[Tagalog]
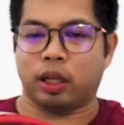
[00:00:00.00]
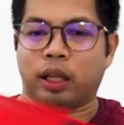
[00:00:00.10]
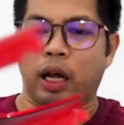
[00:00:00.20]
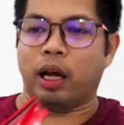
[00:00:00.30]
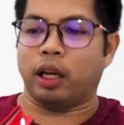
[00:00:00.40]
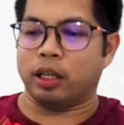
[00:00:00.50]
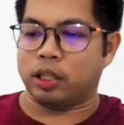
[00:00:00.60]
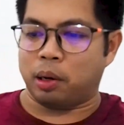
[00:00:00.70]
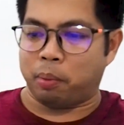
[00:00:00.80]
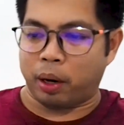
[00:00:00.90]
siyang tanggalin kasi
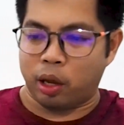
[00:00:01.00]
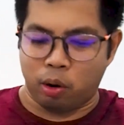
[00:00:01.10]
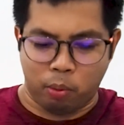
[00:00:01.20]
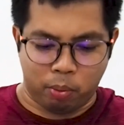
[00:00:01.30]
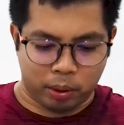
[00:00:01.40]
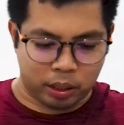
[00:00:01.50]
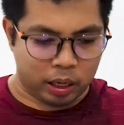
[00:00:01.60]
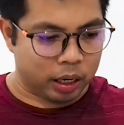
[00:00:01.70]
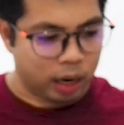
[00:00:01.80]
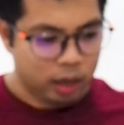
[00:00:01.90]
syempre ayaw mong
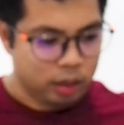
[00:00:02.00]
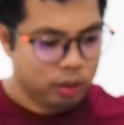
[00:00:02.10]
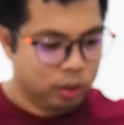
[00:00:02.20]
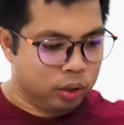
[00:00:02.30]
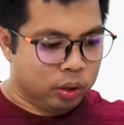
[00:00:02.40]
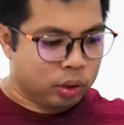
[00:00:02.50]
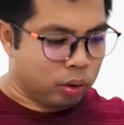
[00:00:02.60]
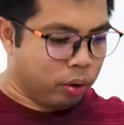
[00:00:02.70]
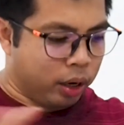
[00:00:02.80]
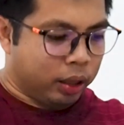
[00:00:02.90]
masira.
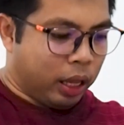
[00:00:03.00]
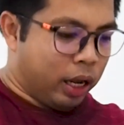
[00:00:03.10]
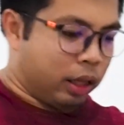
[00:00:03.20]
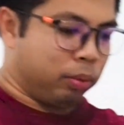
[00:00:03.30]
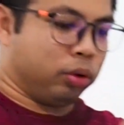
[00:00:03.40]
So ingat na ingat mo